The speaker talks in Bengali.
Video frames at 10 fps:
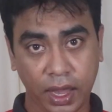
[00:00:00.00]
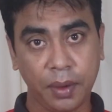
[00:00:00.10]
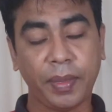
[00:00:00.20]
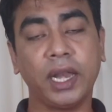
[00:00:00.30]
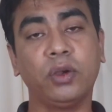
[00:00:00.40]

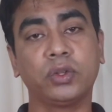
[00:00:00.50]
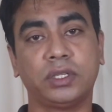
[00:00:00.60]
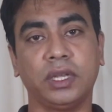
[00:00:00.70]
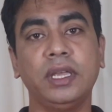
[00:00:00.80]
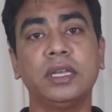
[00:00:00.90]
এর মানে
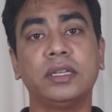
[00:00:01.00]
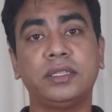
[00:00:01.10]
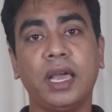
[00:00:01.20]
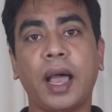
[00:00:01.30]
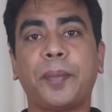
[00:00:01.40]
হচ্ছে
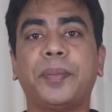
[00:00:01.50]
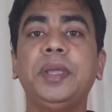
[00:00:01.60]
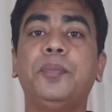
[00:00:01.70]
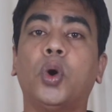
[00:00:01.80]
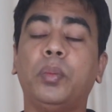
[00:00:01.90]
যে আপনি
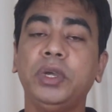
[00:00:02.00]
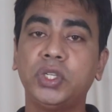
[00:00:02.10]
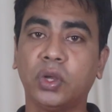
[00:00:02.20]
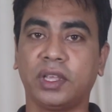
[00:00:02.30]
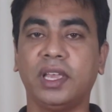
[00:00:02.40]

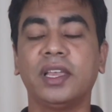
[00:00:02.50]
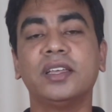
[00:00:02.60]
ভবিষ্যতে